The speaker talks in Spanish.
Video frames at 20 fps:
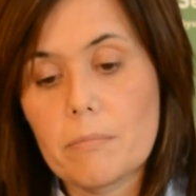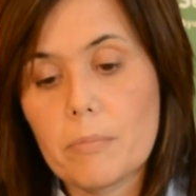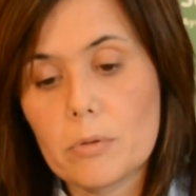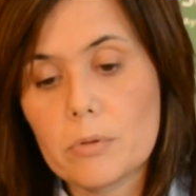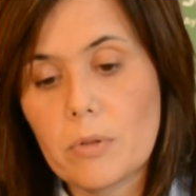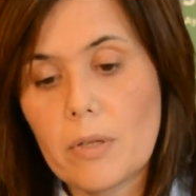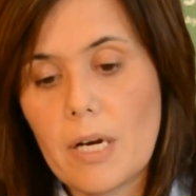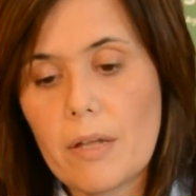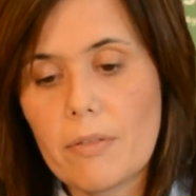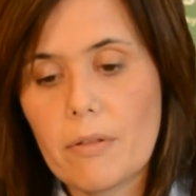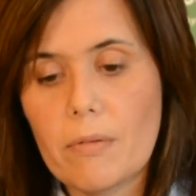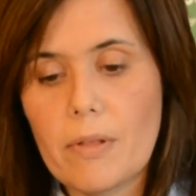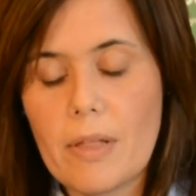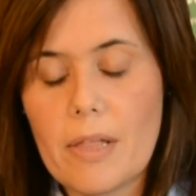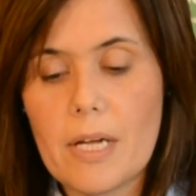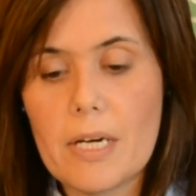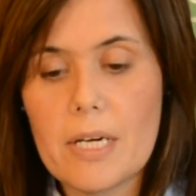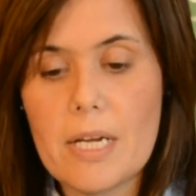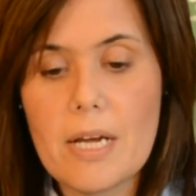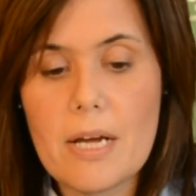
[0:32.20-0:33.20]
toda la
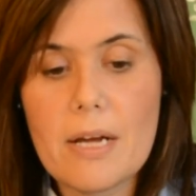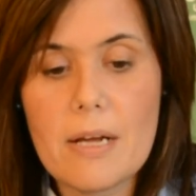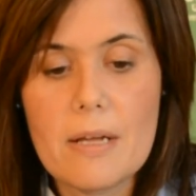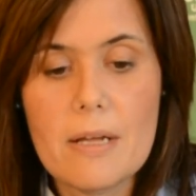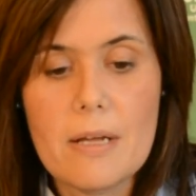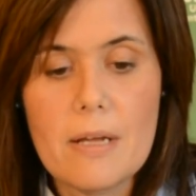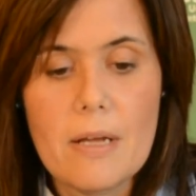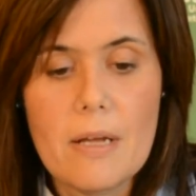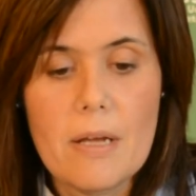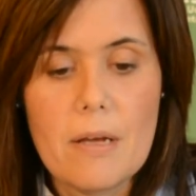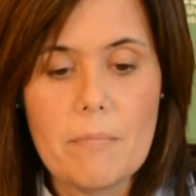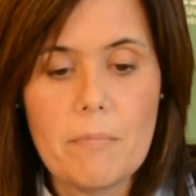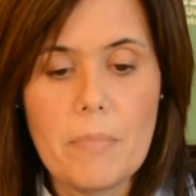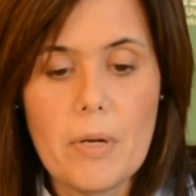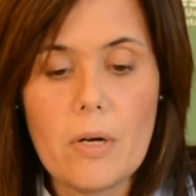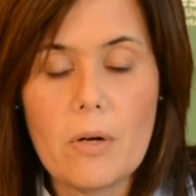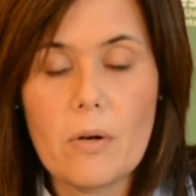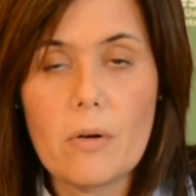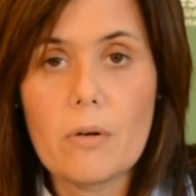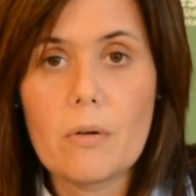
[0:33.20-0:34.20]
ciudadanía,
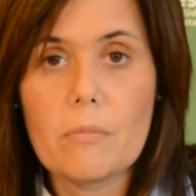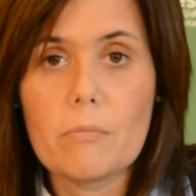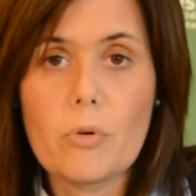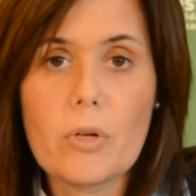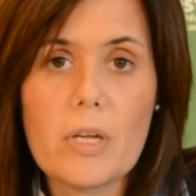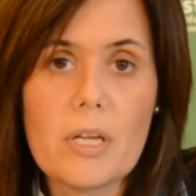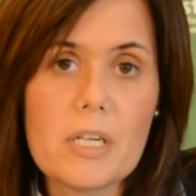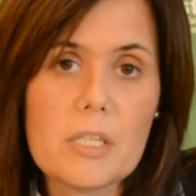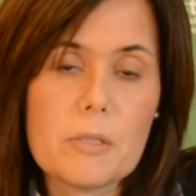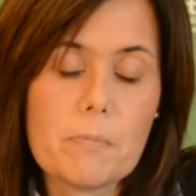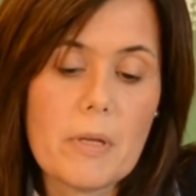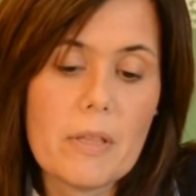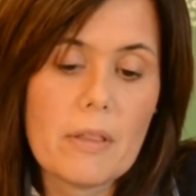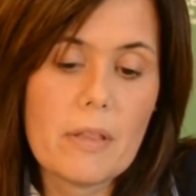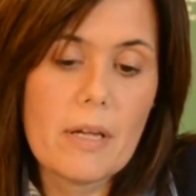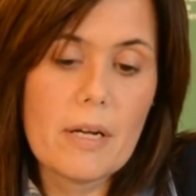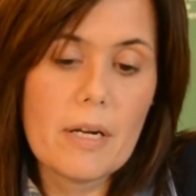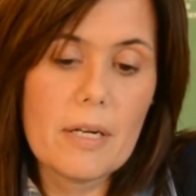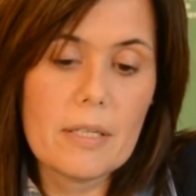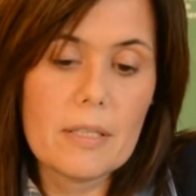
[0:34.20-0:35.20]
pero muy en
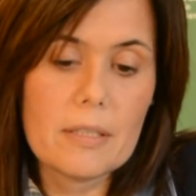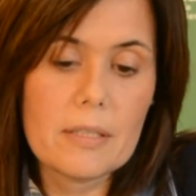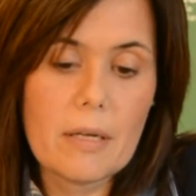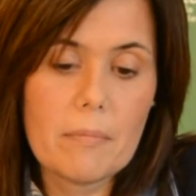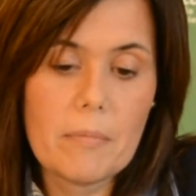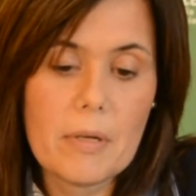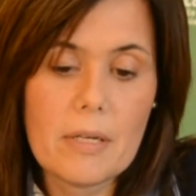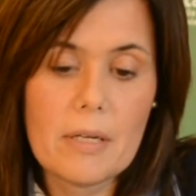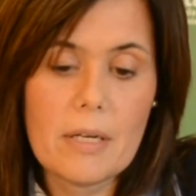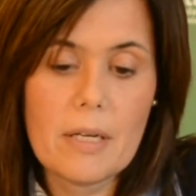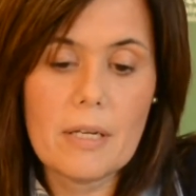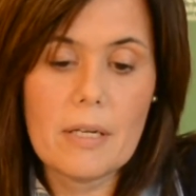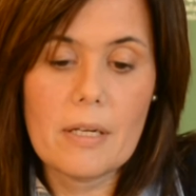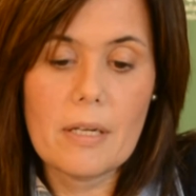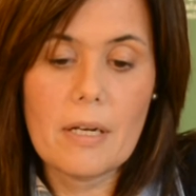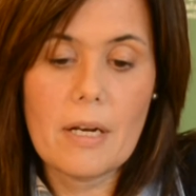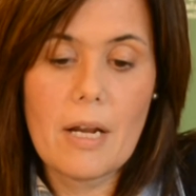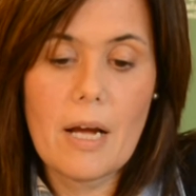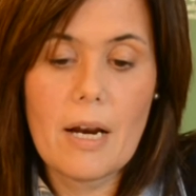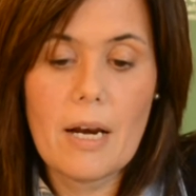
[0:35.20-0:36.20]
especial
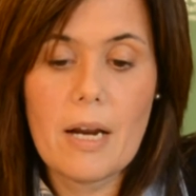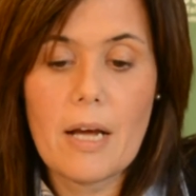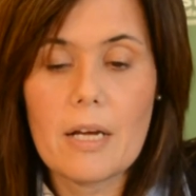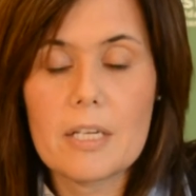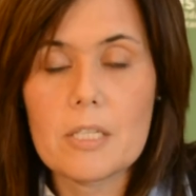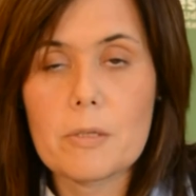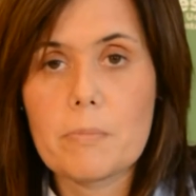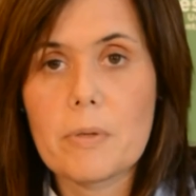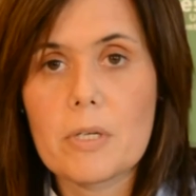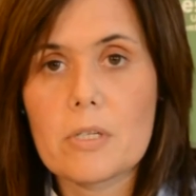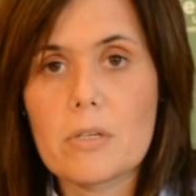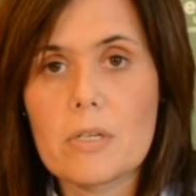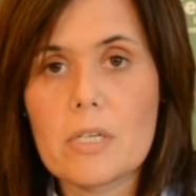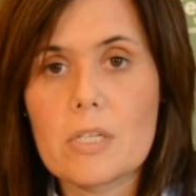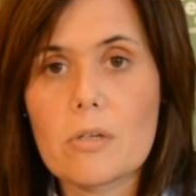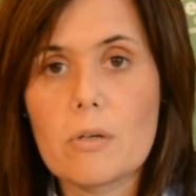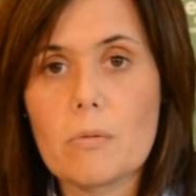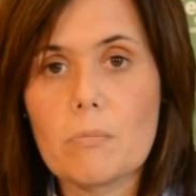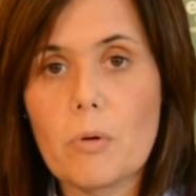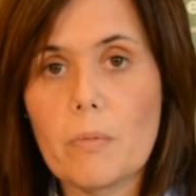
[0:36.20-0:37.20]
también a las
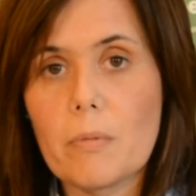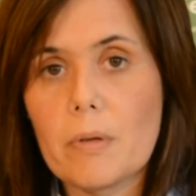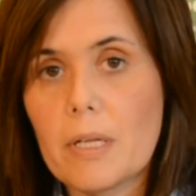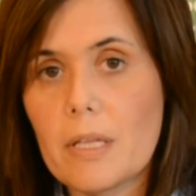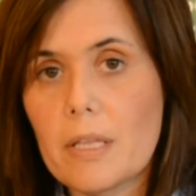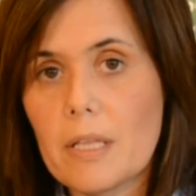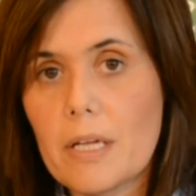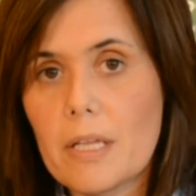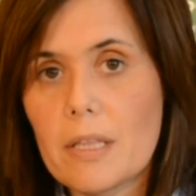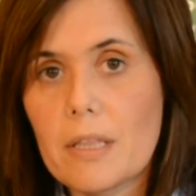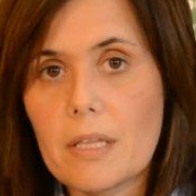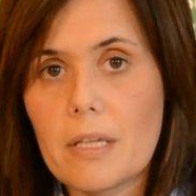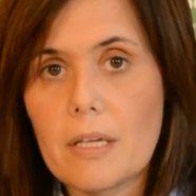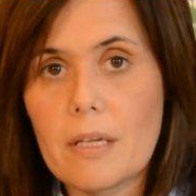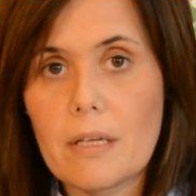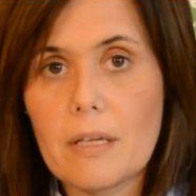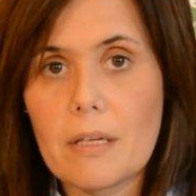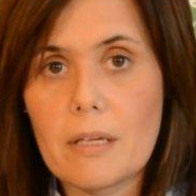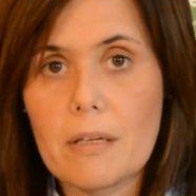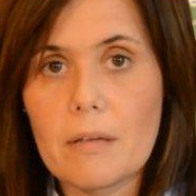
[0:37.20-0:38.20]
personas con movilidad
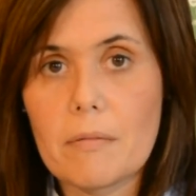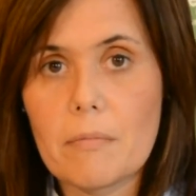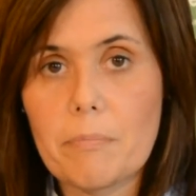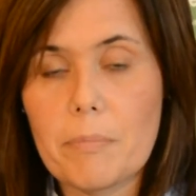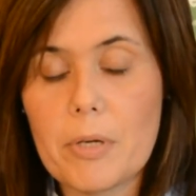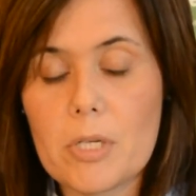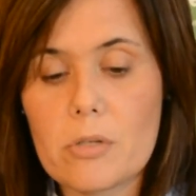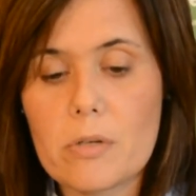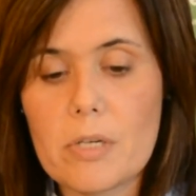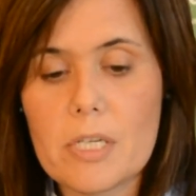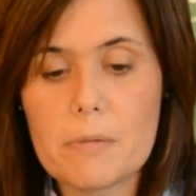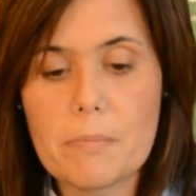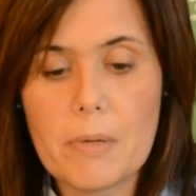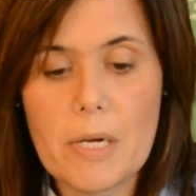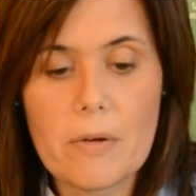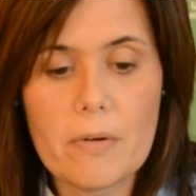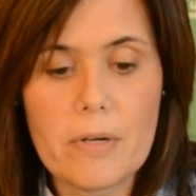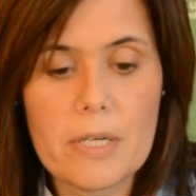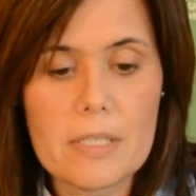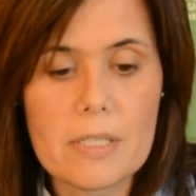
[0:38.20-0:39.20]
y personas
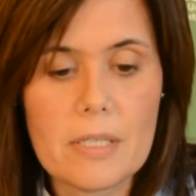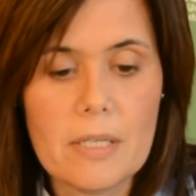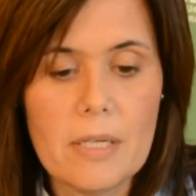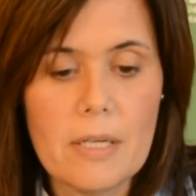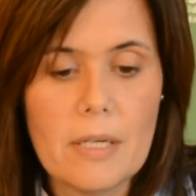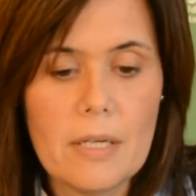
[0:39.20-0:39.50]
mayores.